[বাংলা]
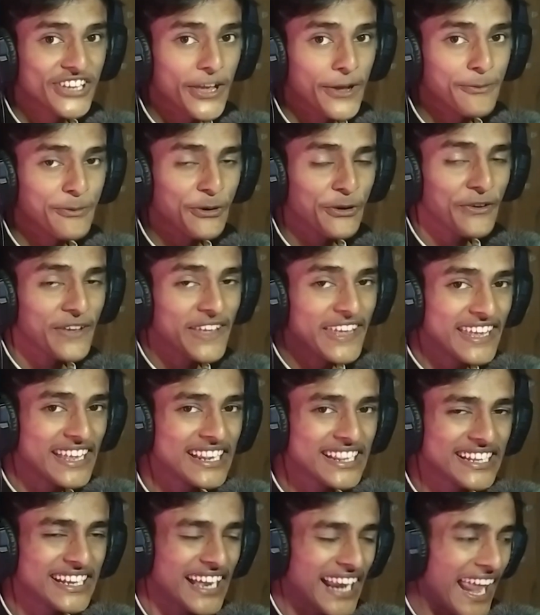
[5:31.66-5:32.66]
গেম হলো হিল
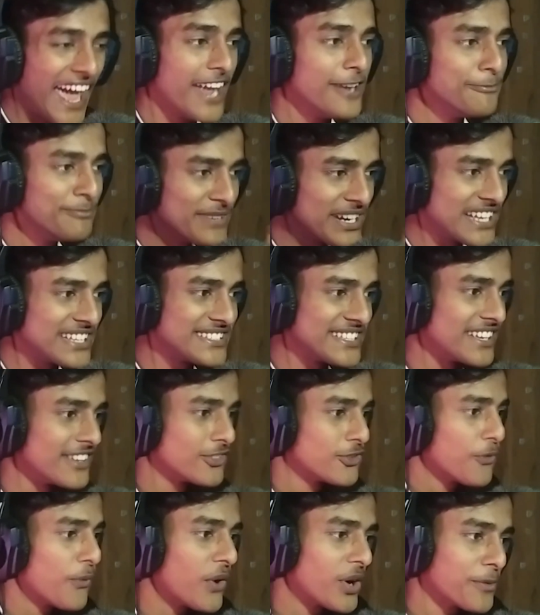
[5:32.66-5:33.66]
ক্লাইম রেসিং
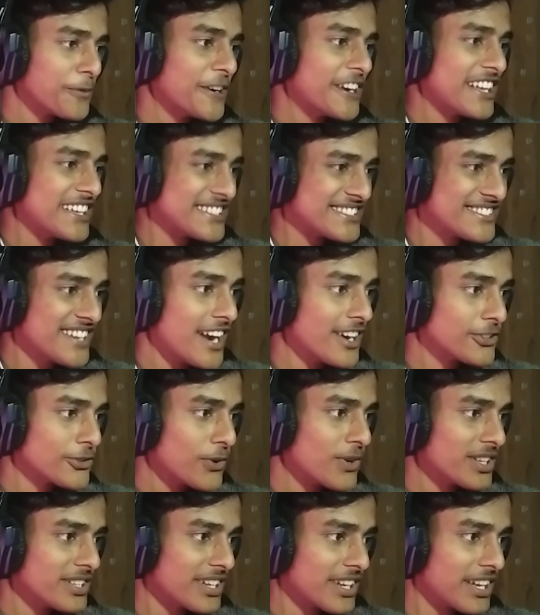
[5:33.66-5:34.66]
তো ফটাফট স্টার্ট করা যাক